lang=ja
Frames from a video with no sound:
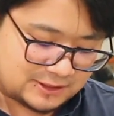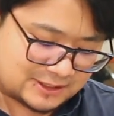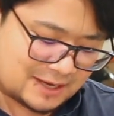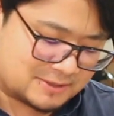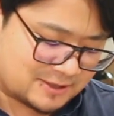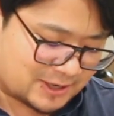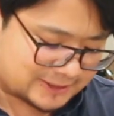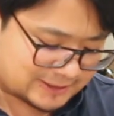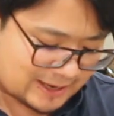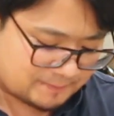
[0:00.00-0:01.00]
ダビデは
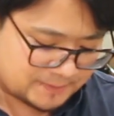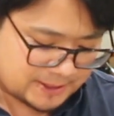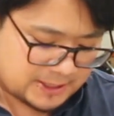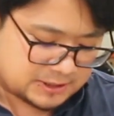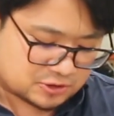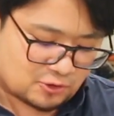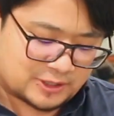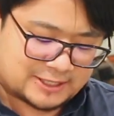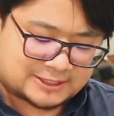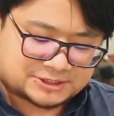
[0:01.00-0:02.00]
言った兄
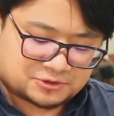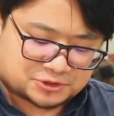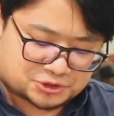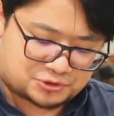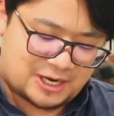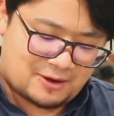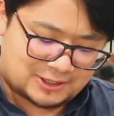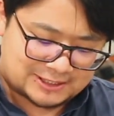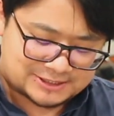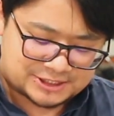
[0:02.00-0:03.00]
弟たちを主が
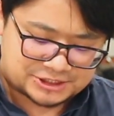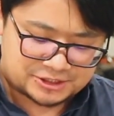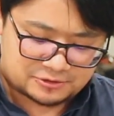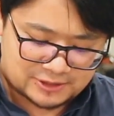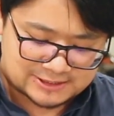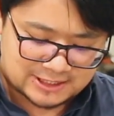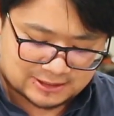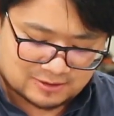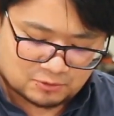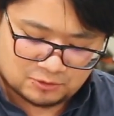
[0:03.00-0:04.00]
私たちにくだ
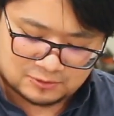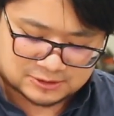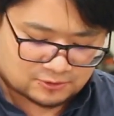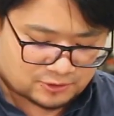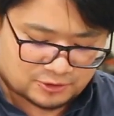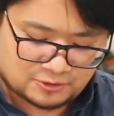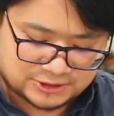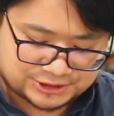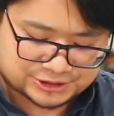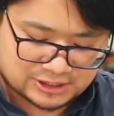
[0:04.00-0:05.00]
さったものをそのよう
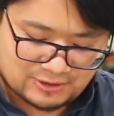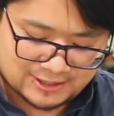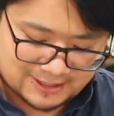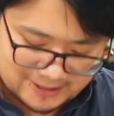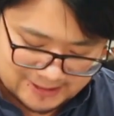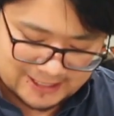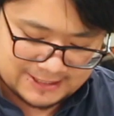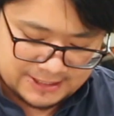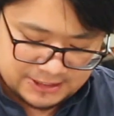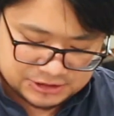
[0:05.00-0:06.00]
にしてはならない
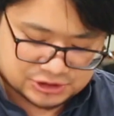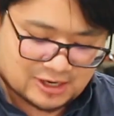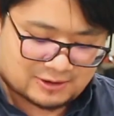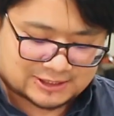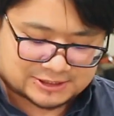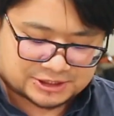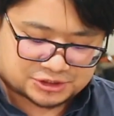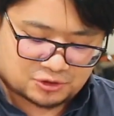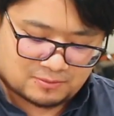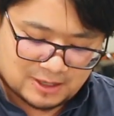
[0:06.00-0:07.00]
主が私た
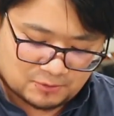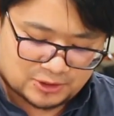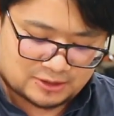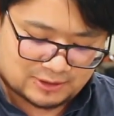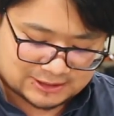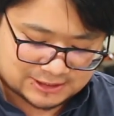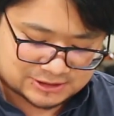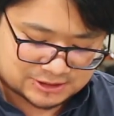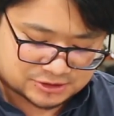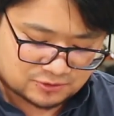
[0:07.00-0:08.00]
ちを守り
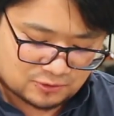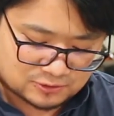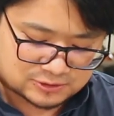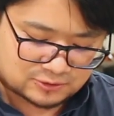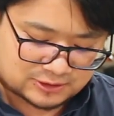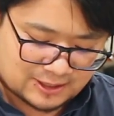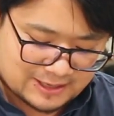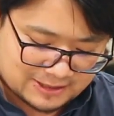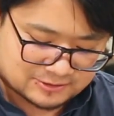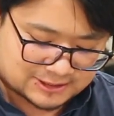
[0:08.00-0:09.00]
私たちを襲った
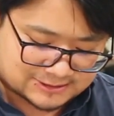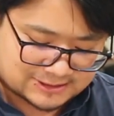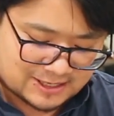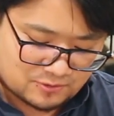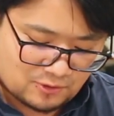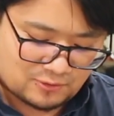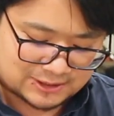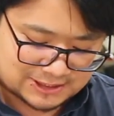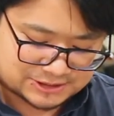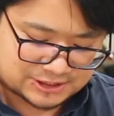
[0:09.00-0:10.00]
略奪隊を
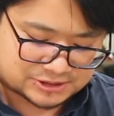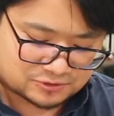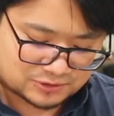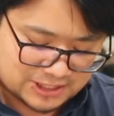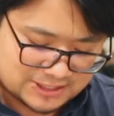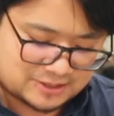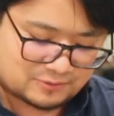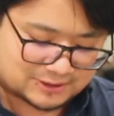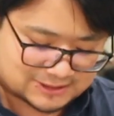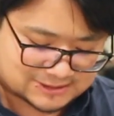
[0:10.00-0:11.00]
私たちの手に
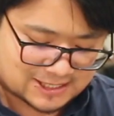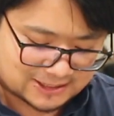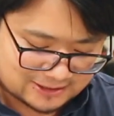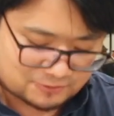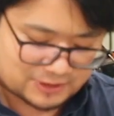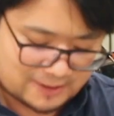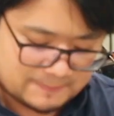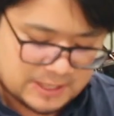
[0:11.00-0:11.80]
渡されたのだ